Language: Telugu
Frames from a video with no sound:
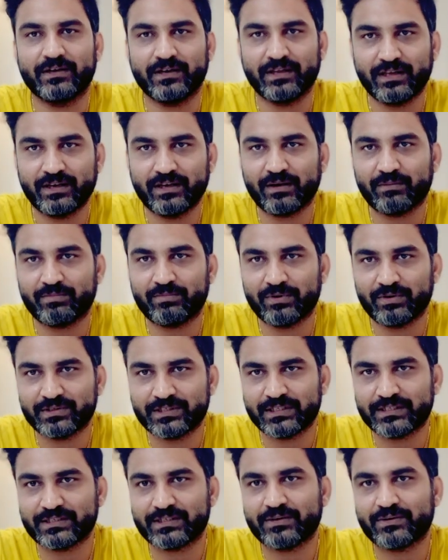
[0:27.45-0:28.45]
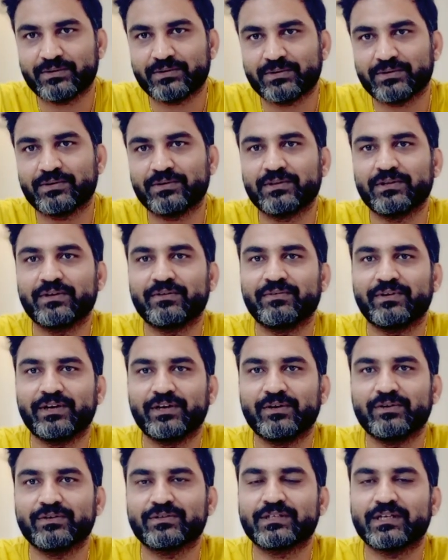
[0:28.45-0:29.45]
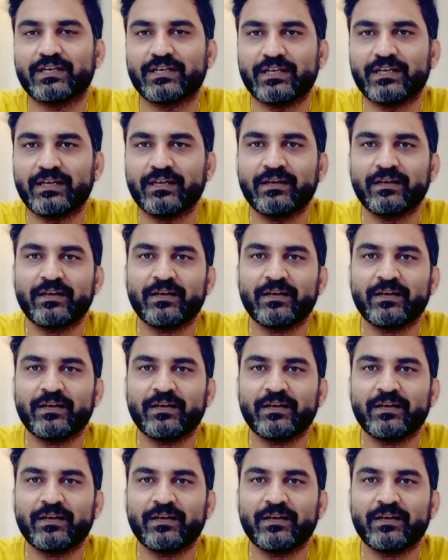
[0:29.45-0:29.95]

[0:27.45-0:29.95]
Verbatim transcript: నేను అప్లోడ్ చేసే కొత్త కొత్త వీడియోస్ అన్నీ